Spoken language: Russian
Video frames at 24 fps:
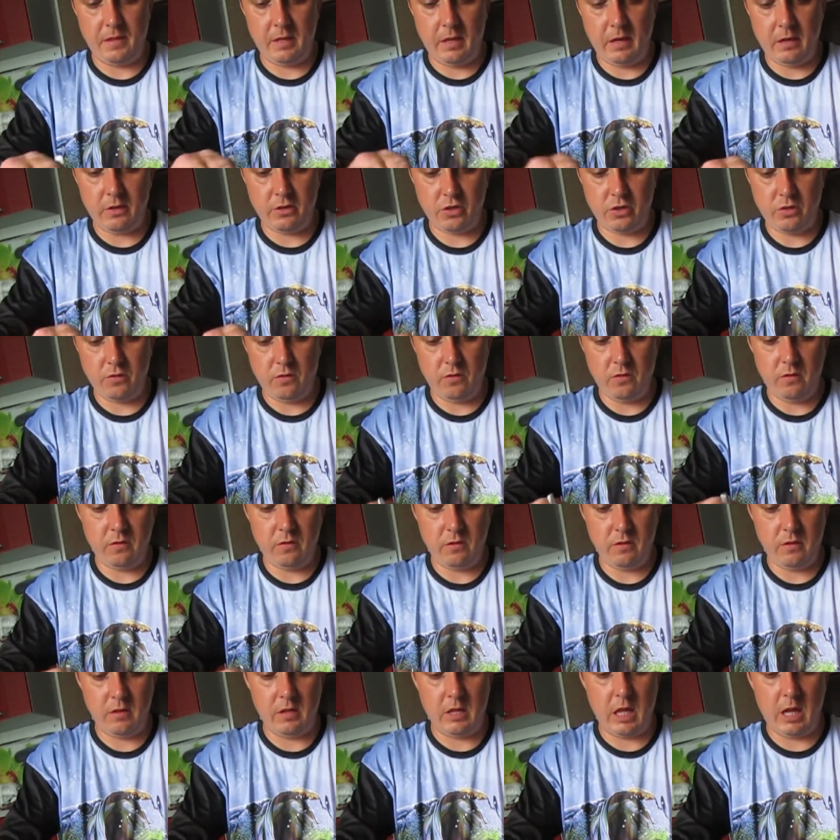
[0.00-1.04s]
Так что
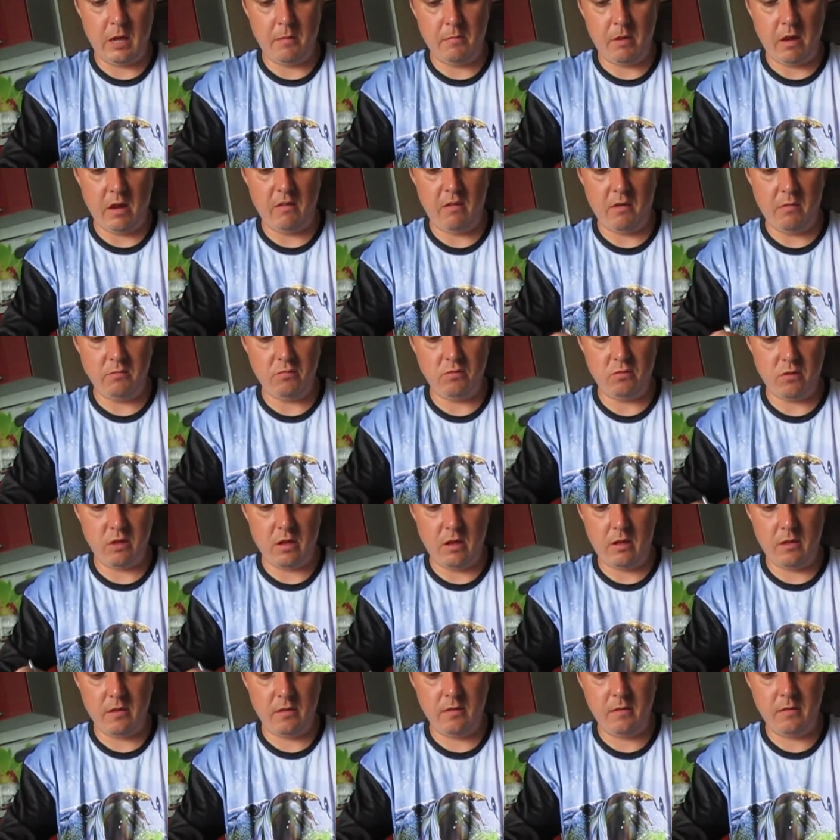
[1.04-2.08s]
добавим
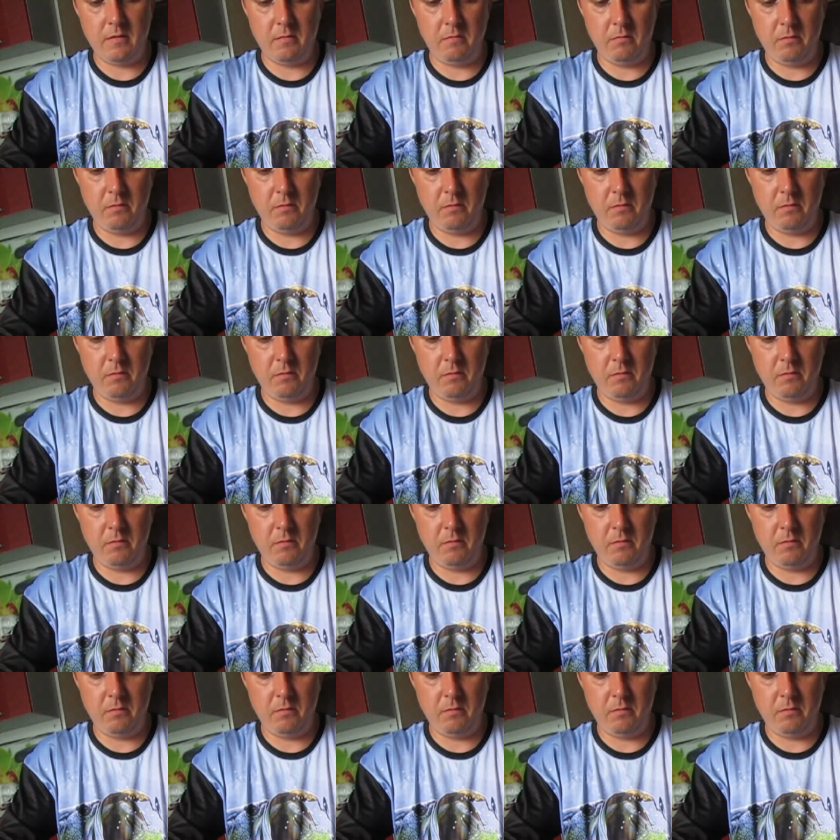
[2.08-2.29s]
сюда